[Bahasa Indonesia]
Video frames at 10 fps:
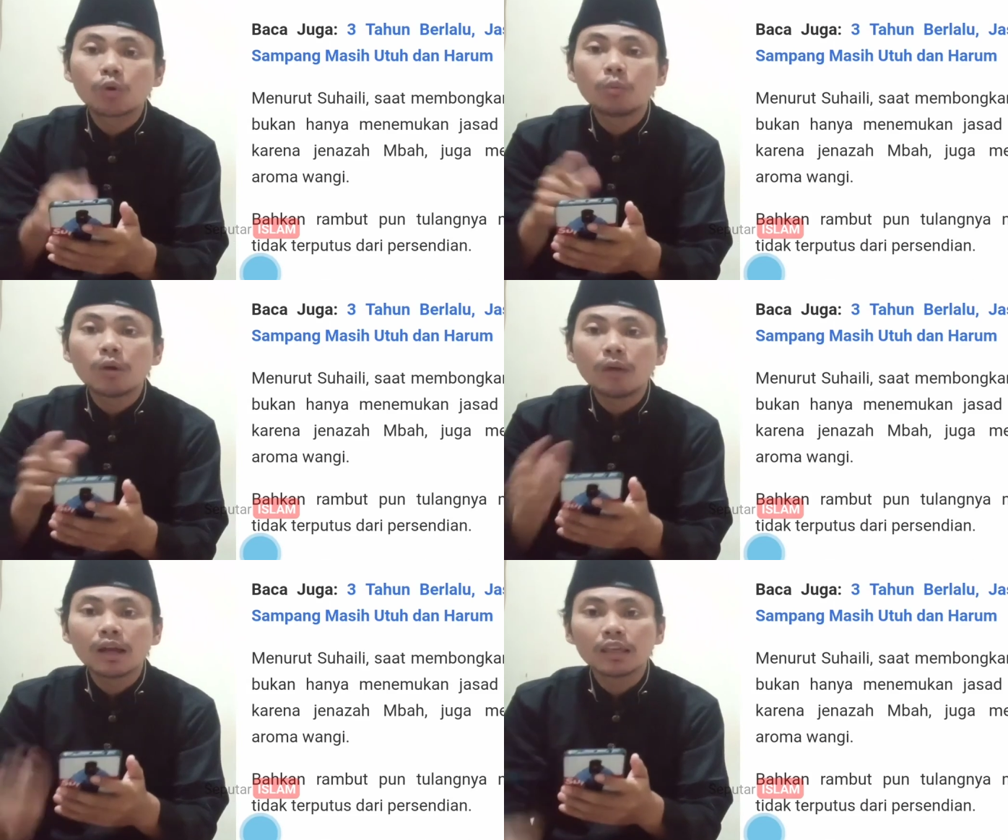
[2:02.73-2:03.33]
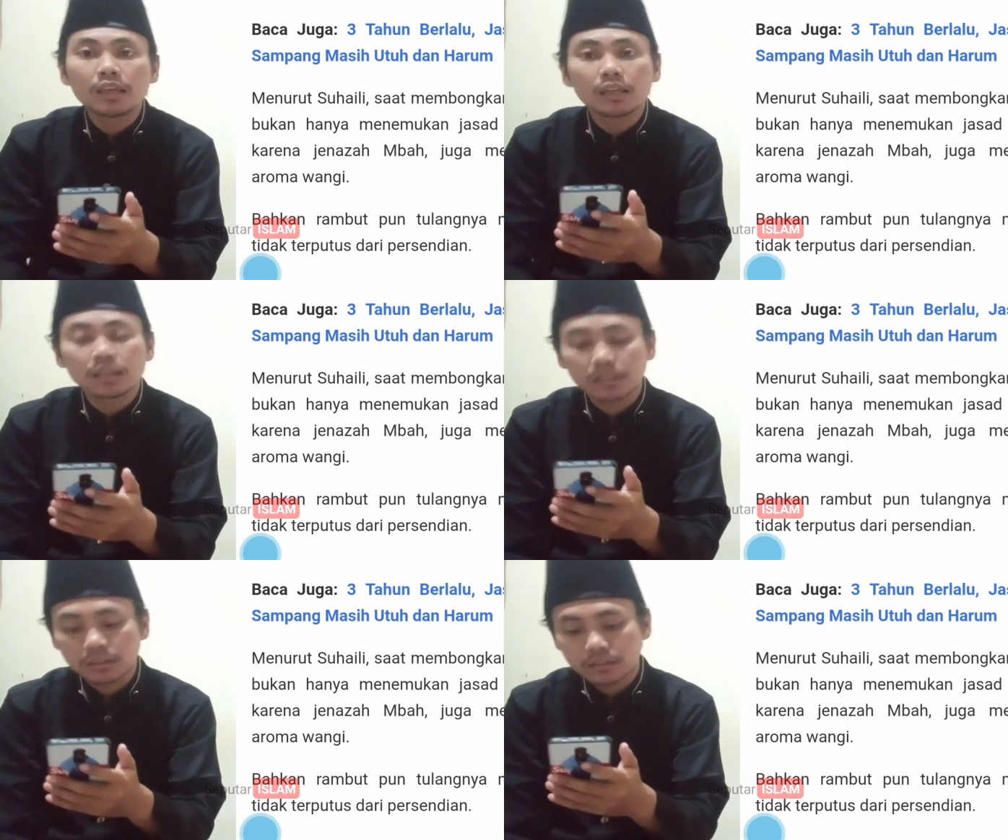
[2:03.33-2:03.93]
aroma wangi.
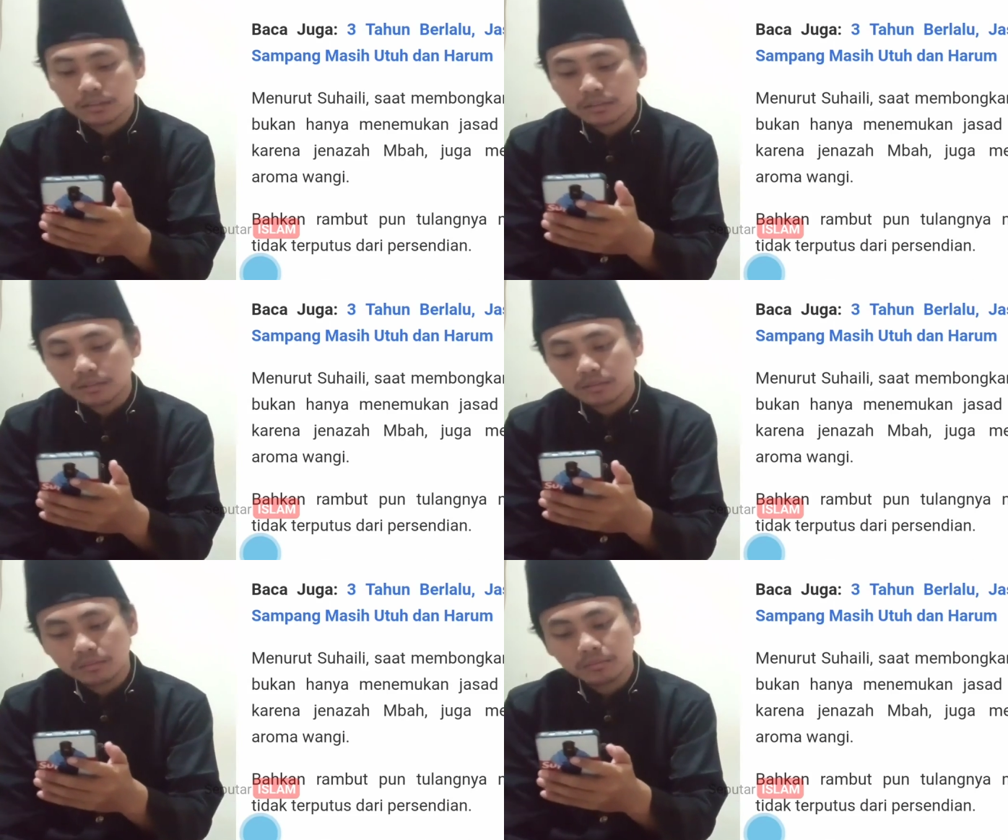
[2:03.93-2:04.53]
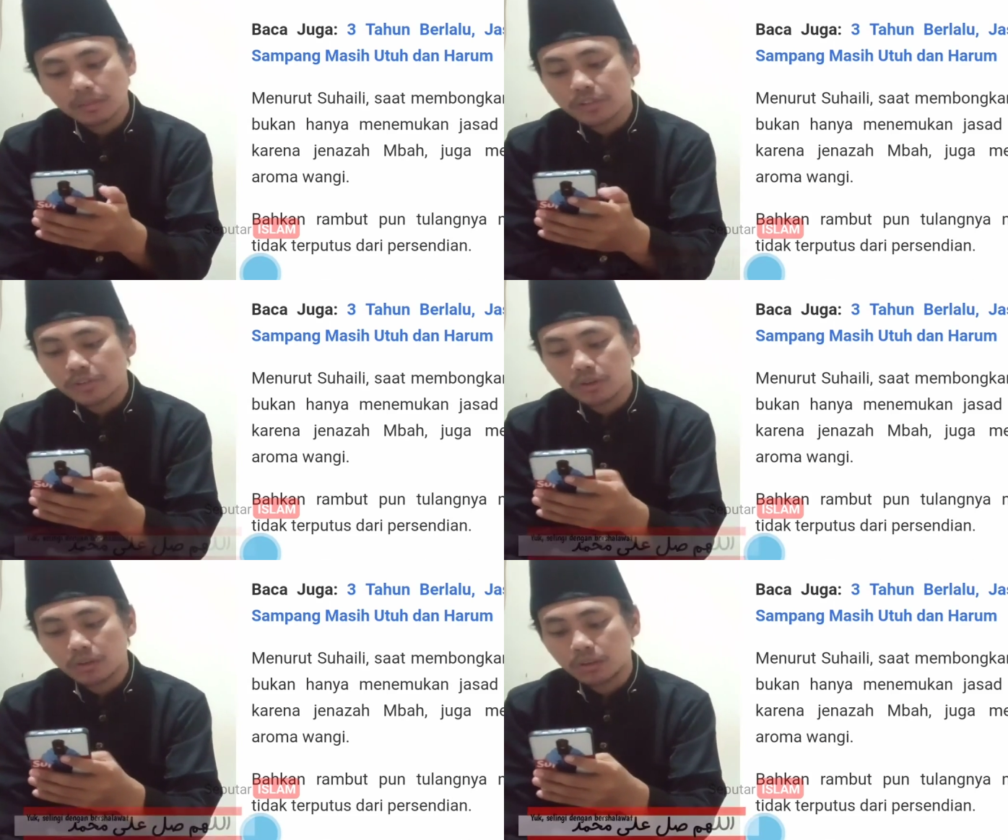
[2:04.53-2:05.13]

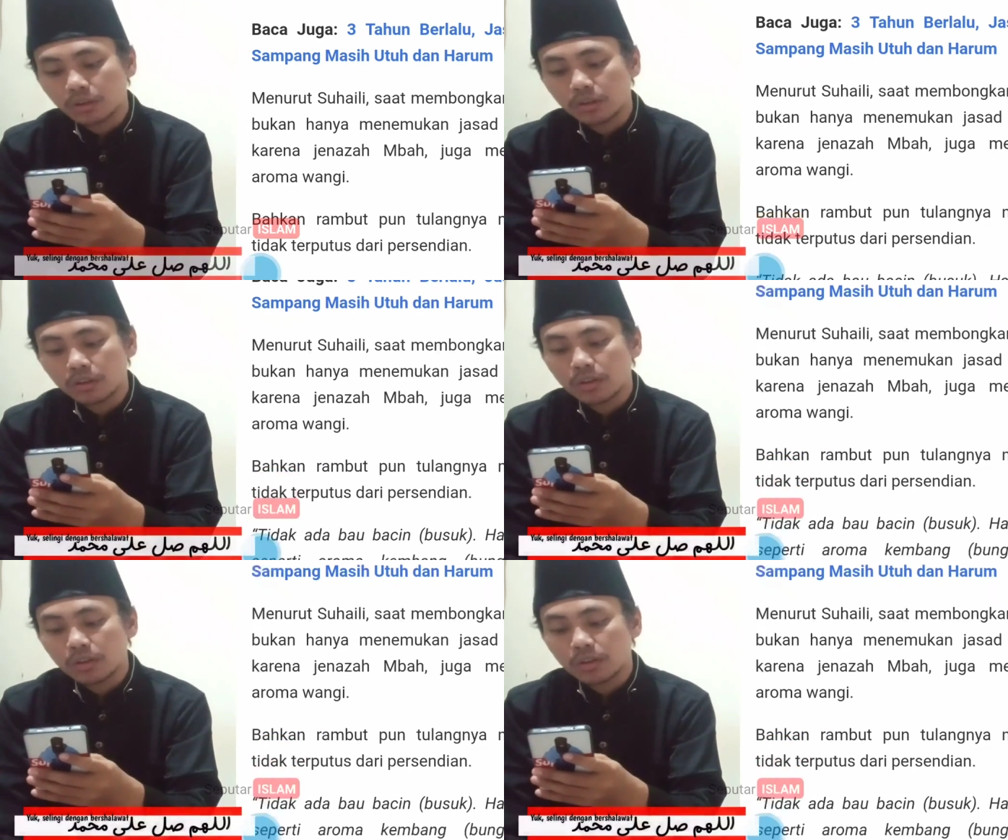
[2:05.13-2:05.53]
Masya Allah.